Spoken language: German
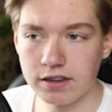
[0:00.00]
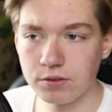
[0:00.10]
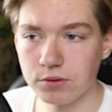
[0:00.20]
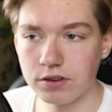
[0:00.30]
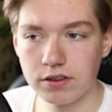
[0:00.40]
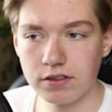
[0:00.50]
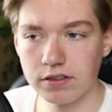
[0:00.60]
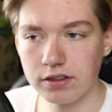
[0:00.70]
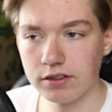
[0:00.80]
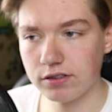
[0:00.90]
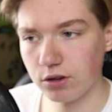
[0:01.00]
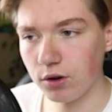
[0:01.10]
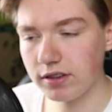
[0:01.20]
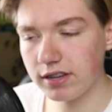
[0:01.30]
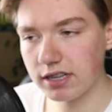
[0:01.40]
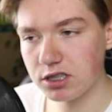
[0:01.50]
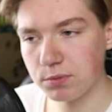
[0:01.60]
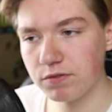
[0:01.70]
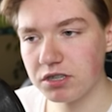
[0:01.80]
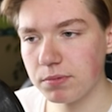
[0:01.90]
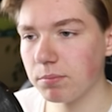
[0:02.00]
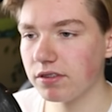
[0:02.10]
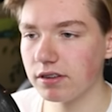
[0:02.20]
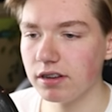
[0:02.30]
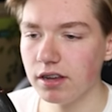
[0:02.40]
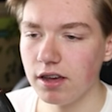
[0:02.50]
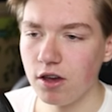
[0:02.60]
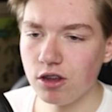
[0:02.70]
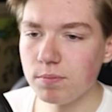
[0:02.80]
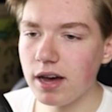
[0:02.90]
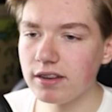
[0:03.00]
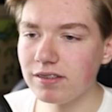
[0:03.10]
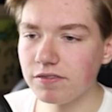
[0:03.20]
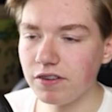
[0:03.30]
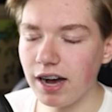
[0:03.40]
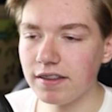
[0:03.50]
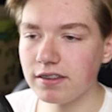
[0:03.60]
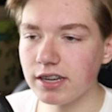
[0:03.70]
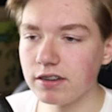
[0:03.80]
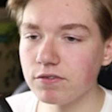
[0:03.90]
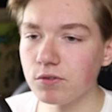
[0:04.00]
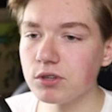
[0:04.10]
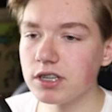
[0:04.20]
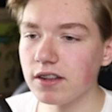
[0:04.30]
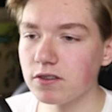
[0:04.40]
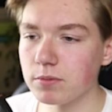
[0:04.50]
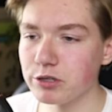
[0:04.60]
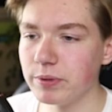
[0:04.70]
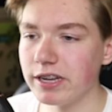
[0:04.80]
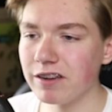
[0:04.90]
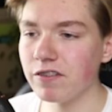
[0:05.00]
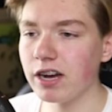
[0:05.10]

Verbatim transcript: hat. Und äh, heute dachte ich mir, will ich mal ein bisschen über diese Phase reden, wo ich halt zum Beispiel dick